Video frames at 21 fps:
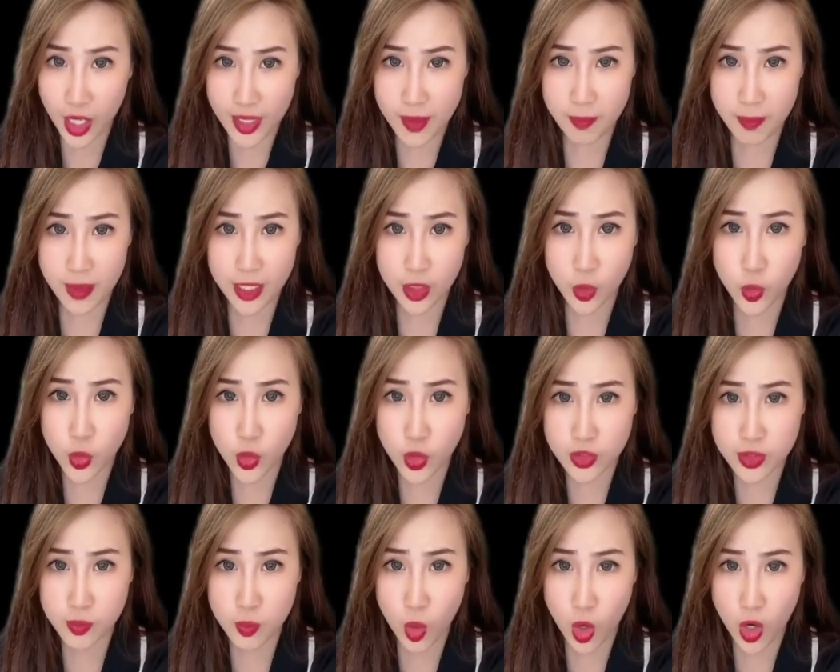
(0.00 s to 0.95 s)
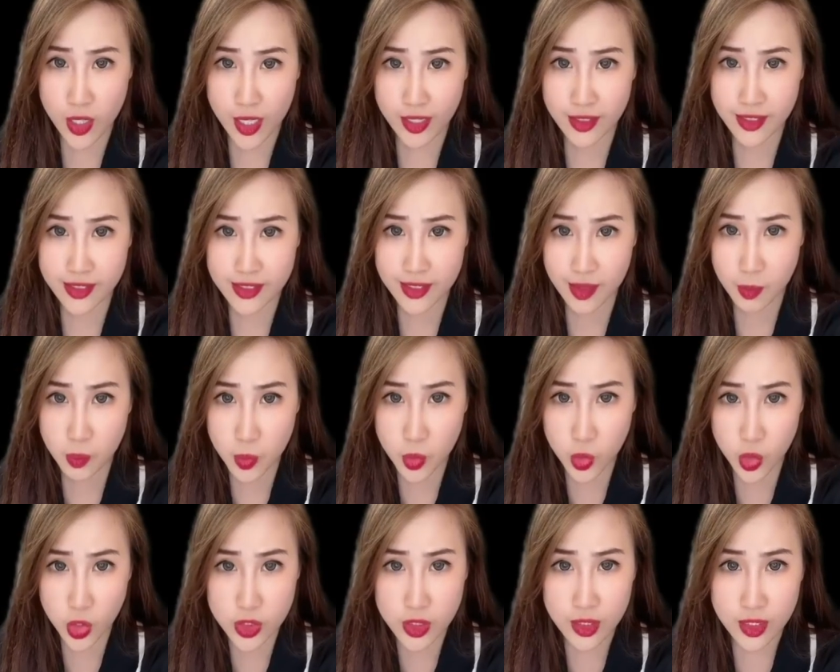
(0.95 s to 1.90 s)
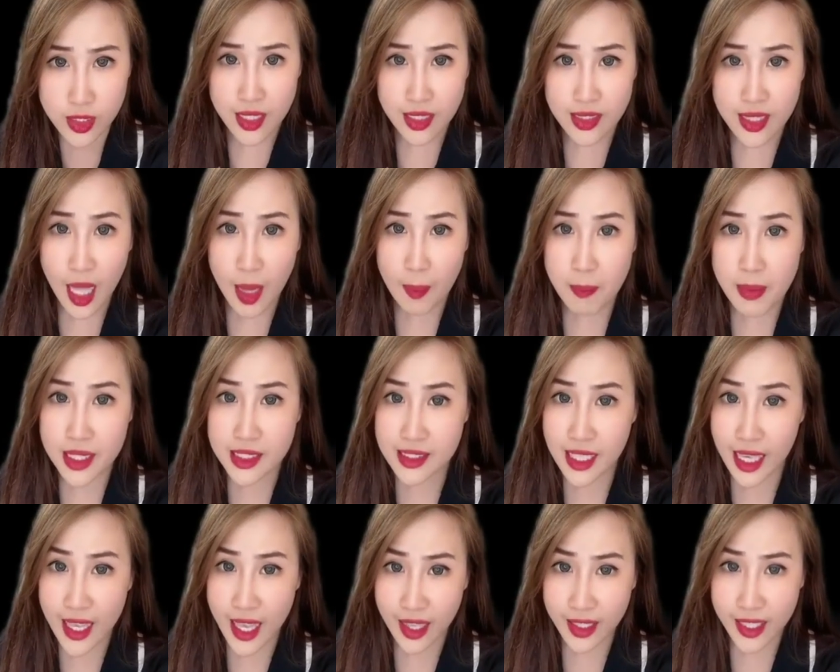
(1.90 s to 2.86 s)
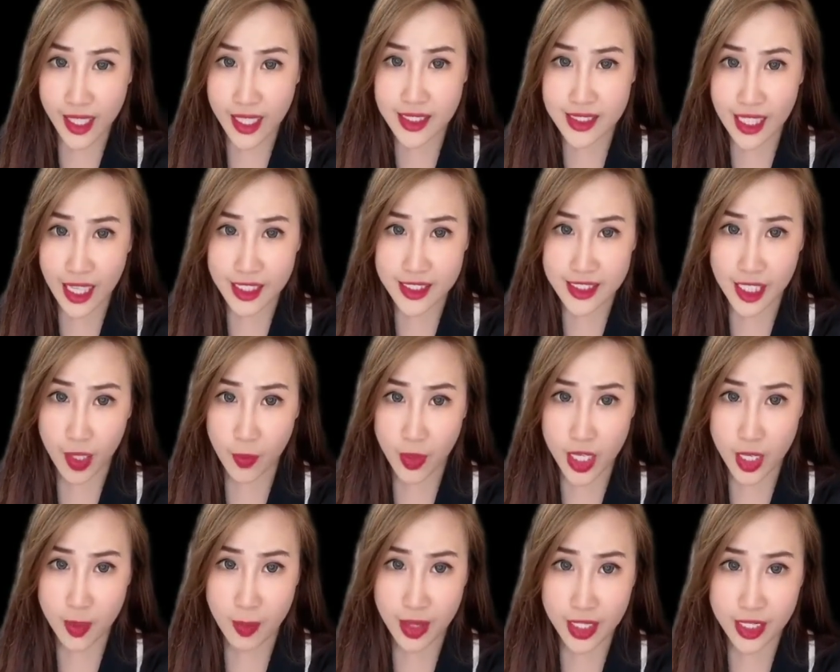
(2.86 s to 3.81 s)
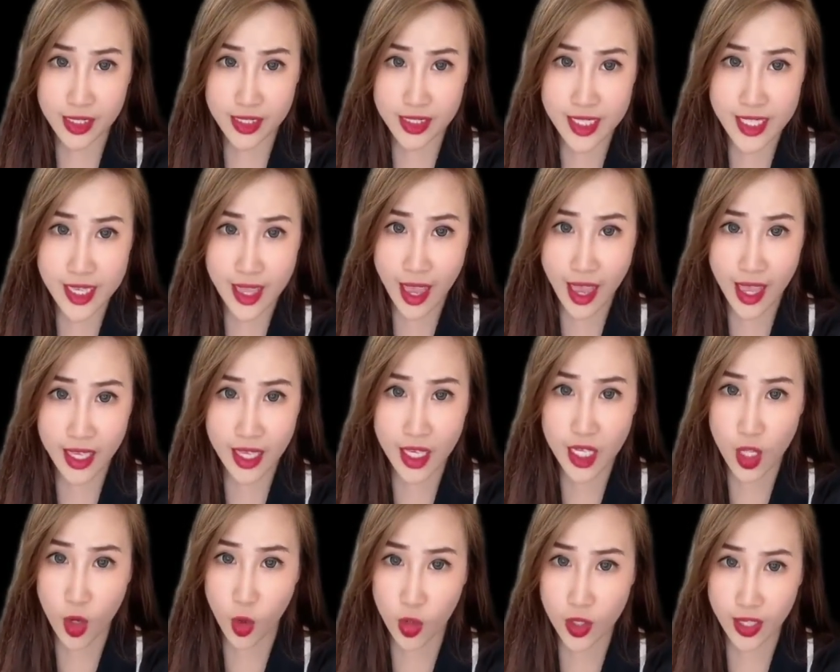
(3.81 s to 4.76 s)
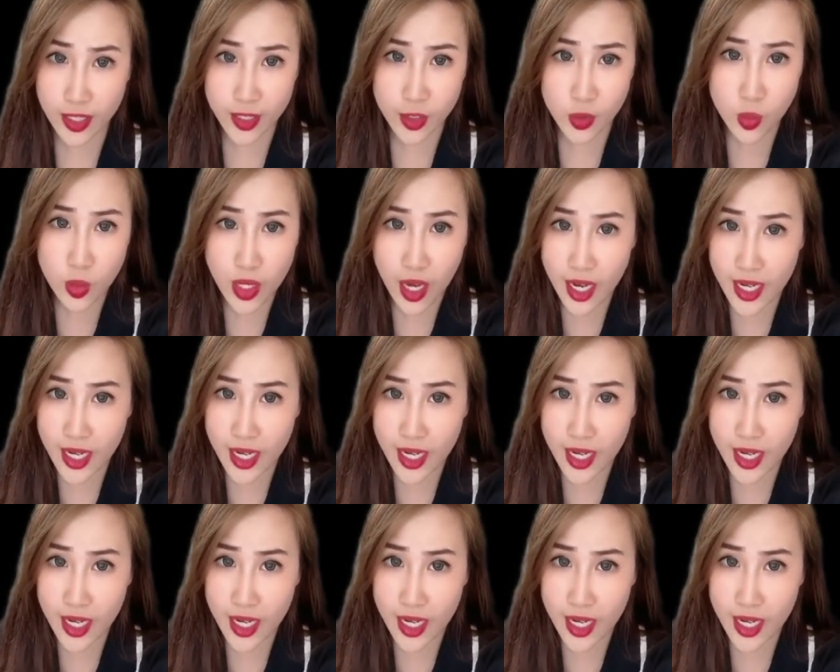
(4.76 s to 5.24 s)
pintu untuk semua orang tersebut. Tapi sayangnya saat ceweknya manggil dia, ini orang itu nggak ada